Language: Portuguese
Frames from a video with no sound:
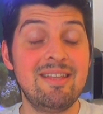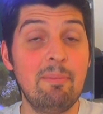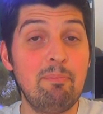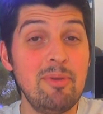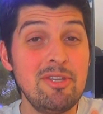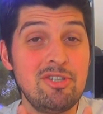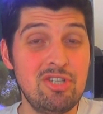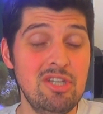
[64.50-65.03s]
está
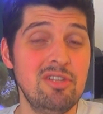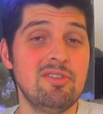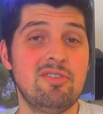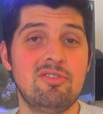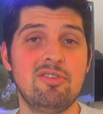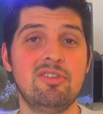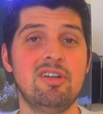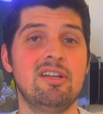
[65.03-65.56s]
pedindo
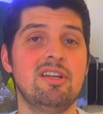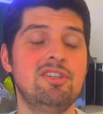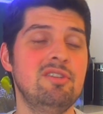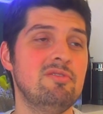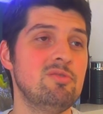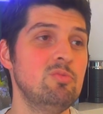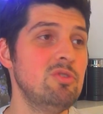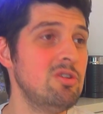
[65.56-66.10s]
essas
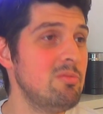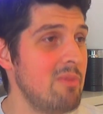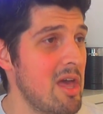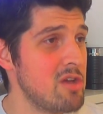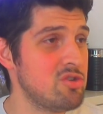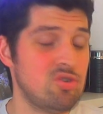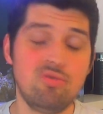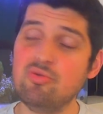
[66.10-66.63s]
alternativas. Murilo, me
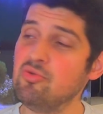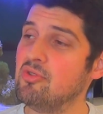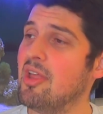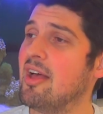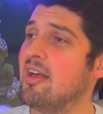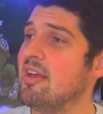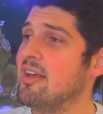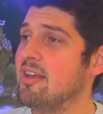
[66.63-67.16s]

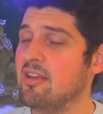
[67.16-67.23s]
ajuda,